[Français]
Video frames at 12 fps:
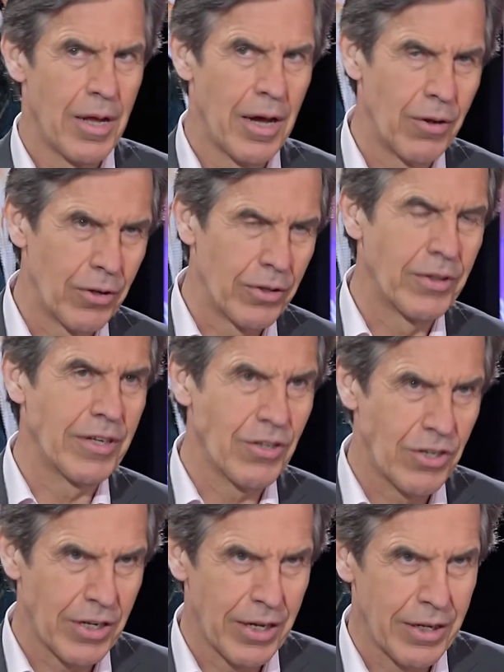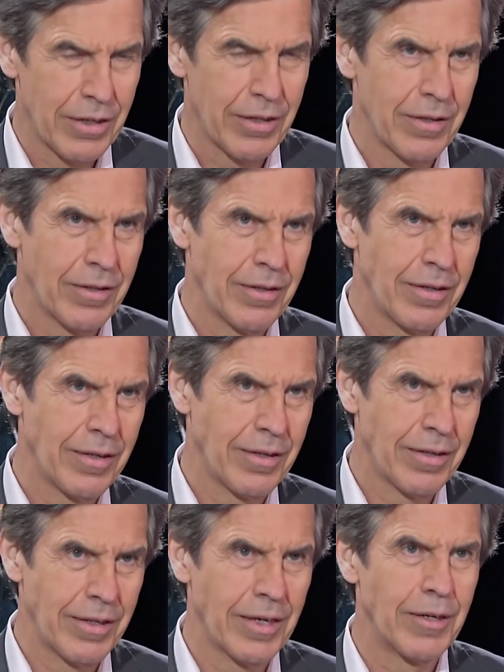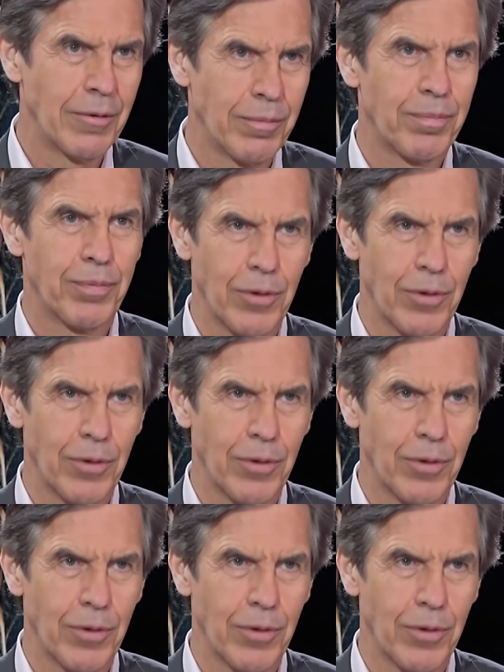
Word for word: Alors déjà, euh, il y a un